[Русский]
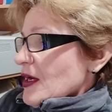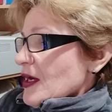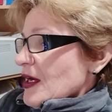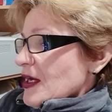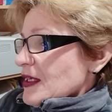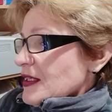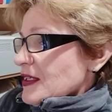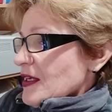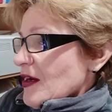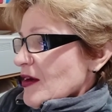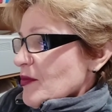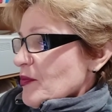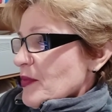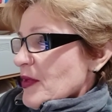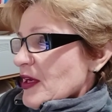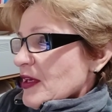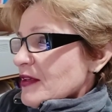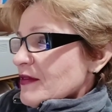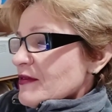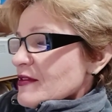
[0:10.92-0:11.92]
я
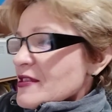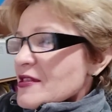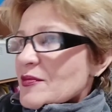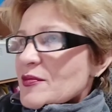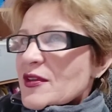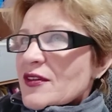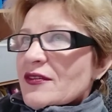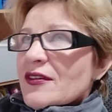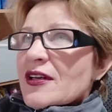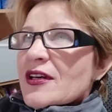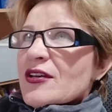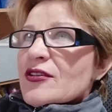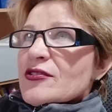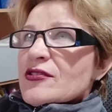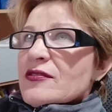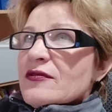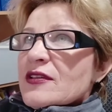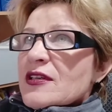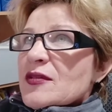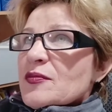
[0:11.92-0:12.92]
опять возобновляю
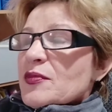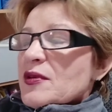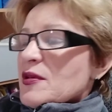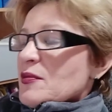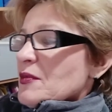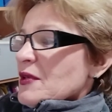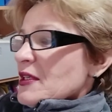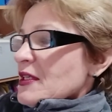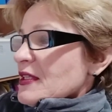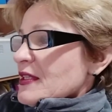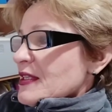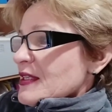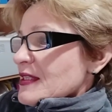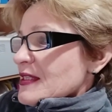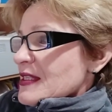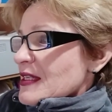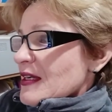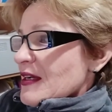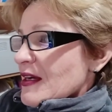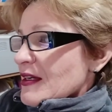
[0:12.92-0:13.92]
свои прямые
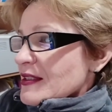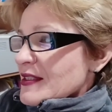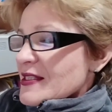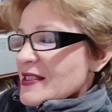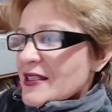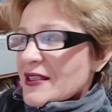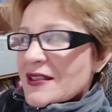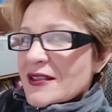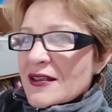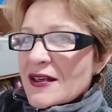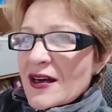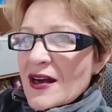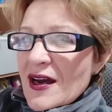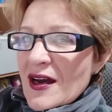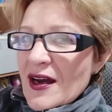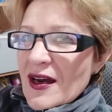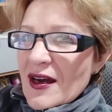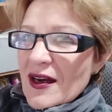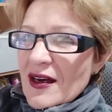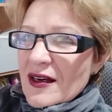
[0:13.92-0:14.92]
трансляции
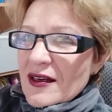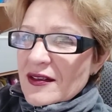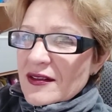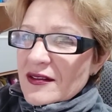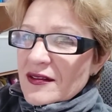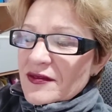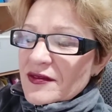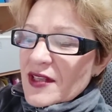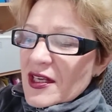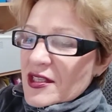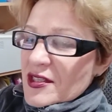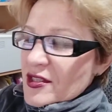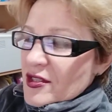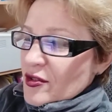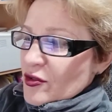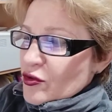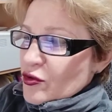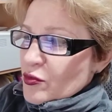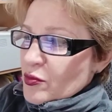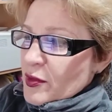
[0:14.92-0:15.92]
э, в нашей
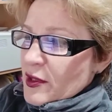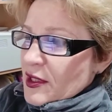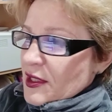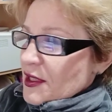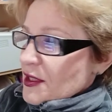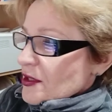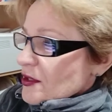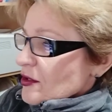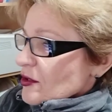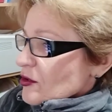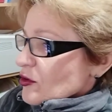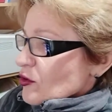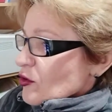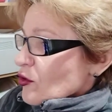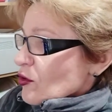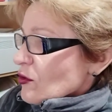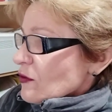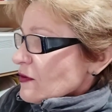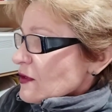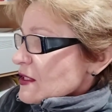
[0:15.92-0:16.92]
рубрике
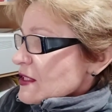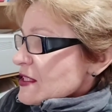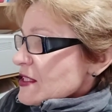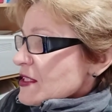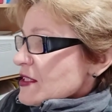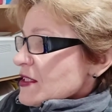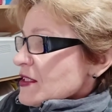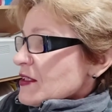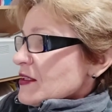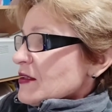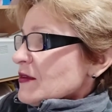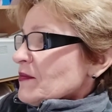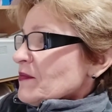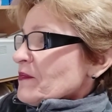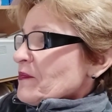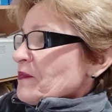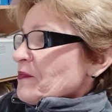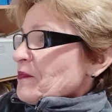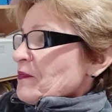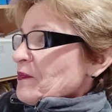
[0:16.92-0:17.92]
«Новости».
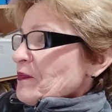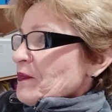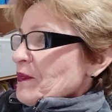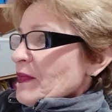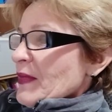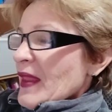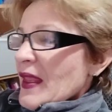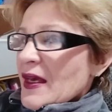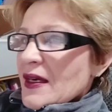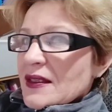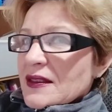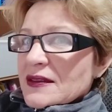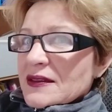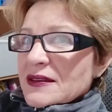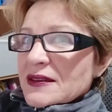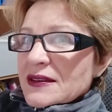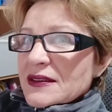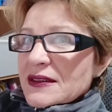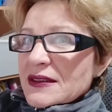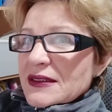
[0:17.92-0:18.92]

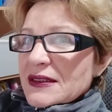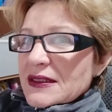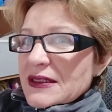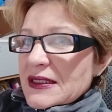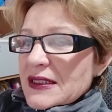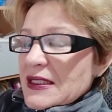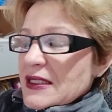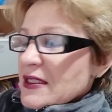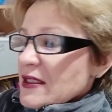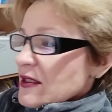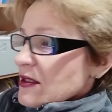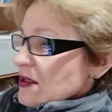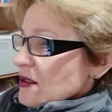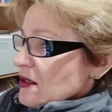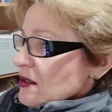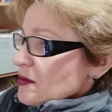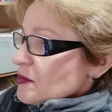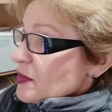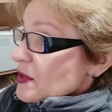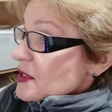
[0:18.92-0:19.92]
Э, и
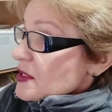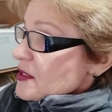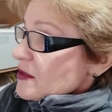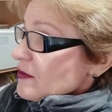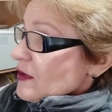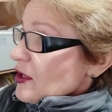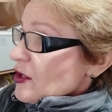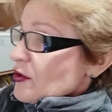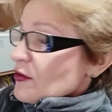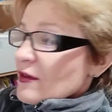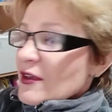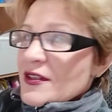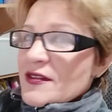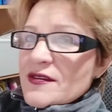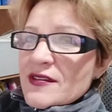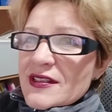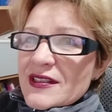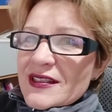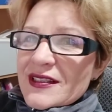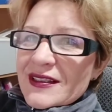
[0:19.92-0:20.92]
призываю вас
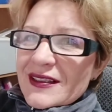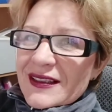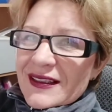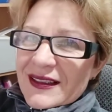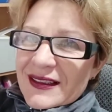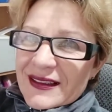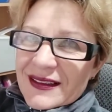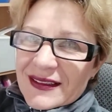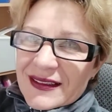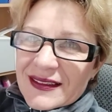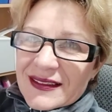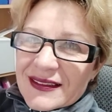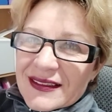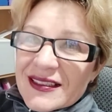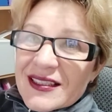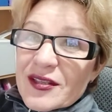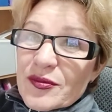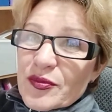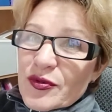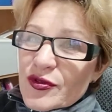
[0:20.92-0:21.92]
всех э,
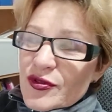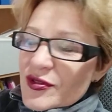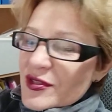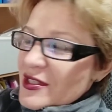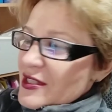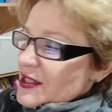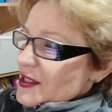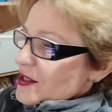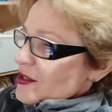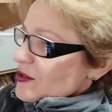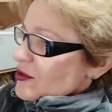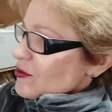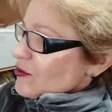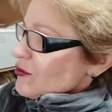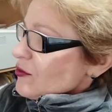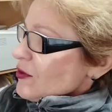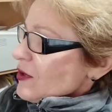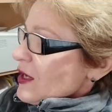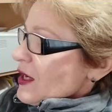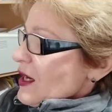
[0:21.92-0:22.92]
к
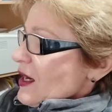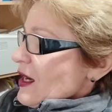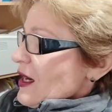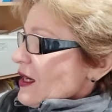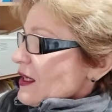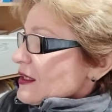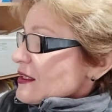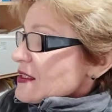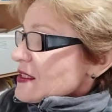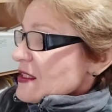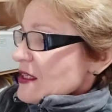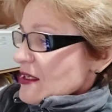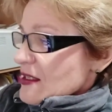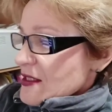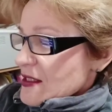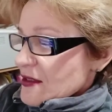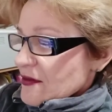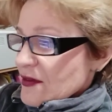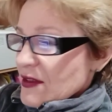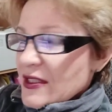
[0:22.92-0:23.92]
обсуждению.
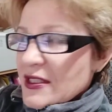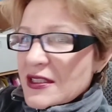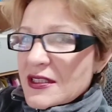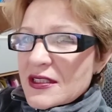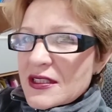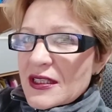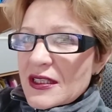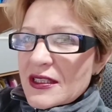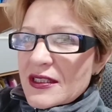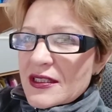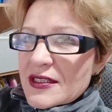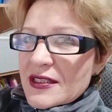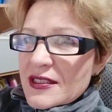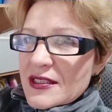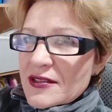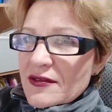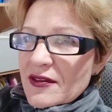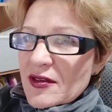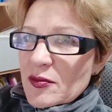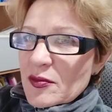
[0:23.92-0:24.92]
Рассказывайте, делитесь
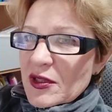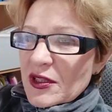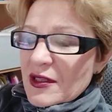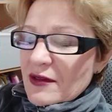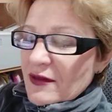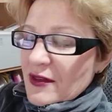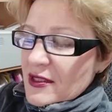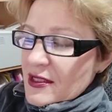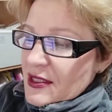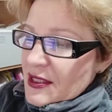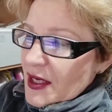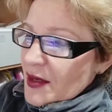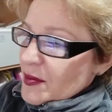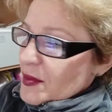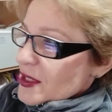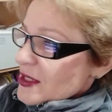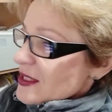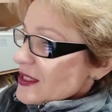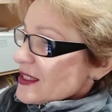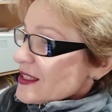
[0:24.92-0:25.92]
своими новостями,
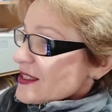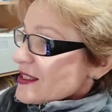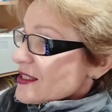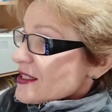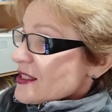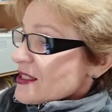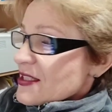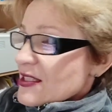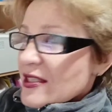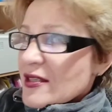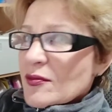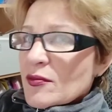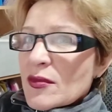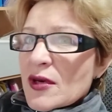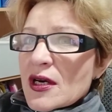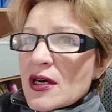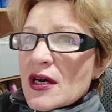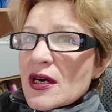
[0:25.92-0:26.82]
делитесь тем,